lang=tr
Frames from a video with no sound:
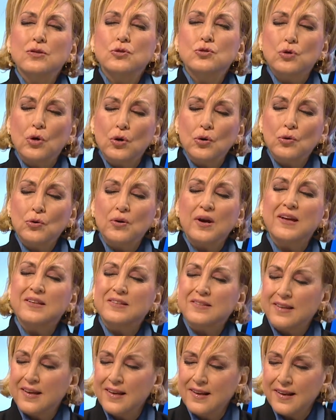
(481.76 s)
çok
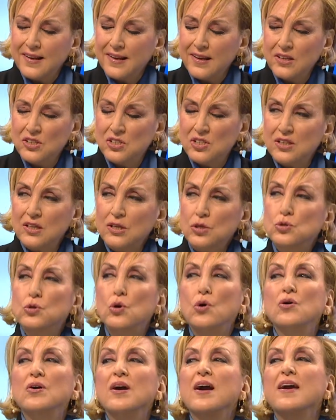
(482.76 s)
etkileyici,
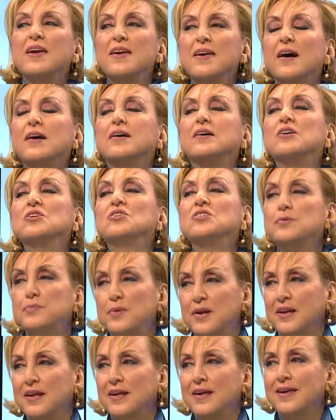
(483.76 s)
çok yakıcı
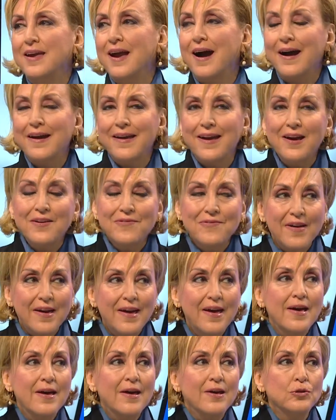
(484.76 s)
bir hikaye
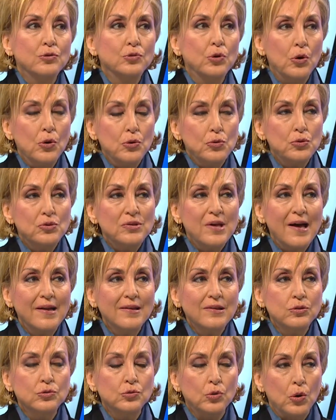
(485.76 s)
ve
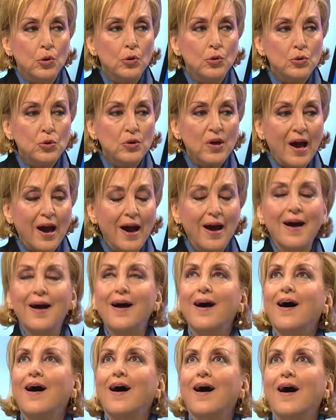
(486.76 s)
doğrudan doğruya
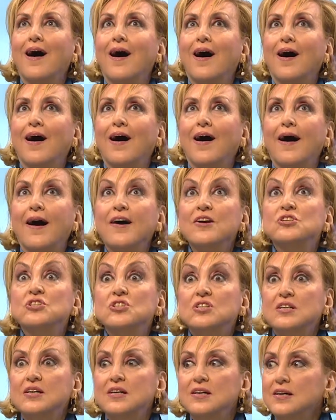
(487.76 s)
a,
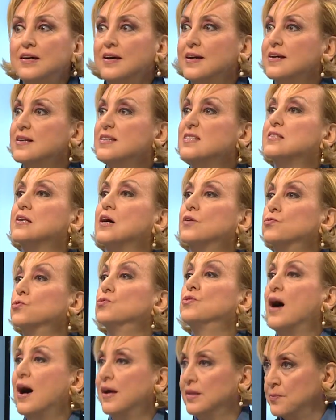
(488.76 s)
aşkı
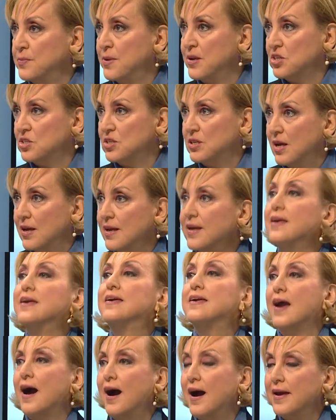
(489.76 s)
savunan bir
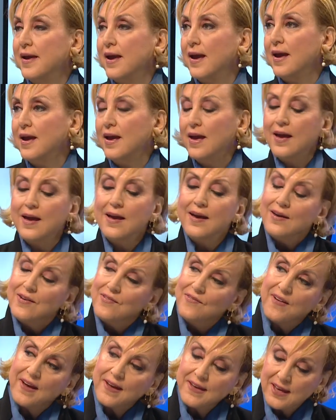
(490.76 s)
hikaye. Çok doğru.
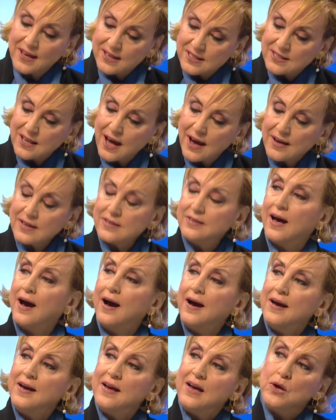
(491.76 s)
Ve yazar
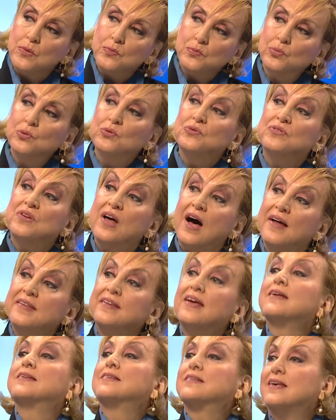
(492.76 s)
da Aşırı
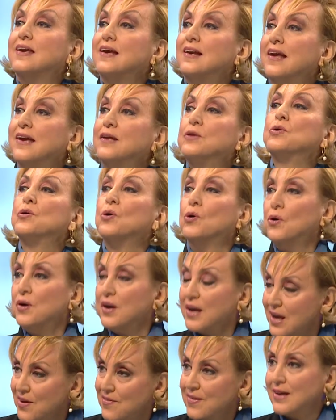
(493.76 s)
Bundan etkileniyor.
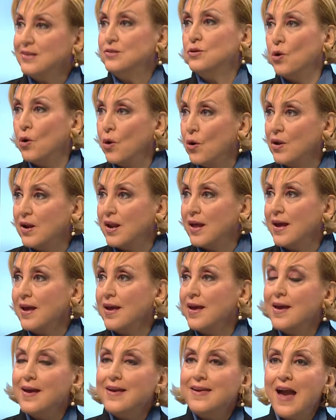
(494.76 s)
Aslında. Evet, evet öyle.
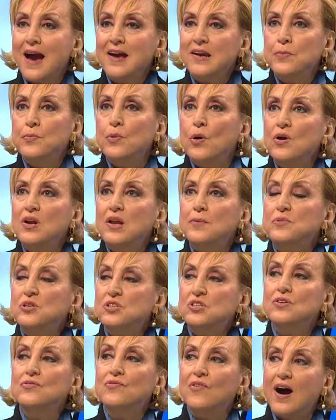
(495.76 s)
Yani böyle bir
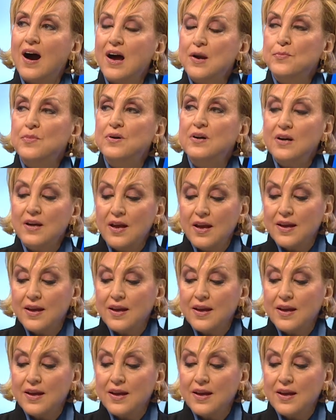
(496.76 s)
şey var mı?